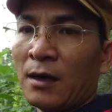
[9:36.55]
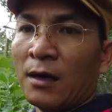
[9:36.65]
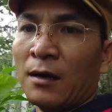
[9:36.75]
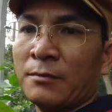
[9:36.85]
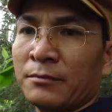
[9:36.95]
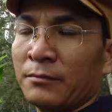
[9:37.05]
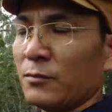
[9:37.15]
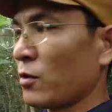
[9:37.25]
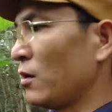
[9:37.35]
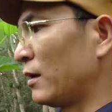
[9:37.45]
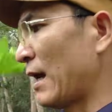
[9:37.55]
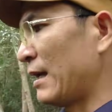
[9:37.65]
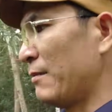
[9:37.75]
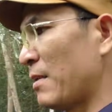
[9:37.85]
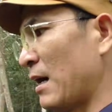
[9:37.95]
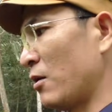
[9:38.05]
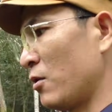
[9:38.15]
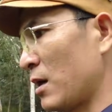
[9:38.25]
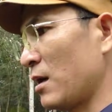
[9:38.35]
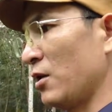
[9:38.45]
uh, một cái loại cây mà
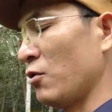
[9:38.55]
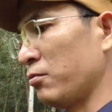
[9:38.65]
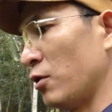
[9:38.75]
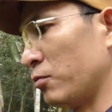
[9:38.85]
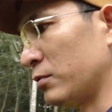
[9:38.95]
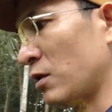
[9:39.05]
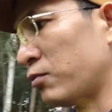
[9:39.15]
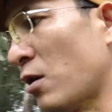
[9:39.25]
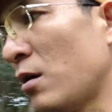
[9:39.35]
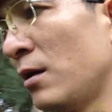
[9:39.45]
nó rất là nhiều công dụng trong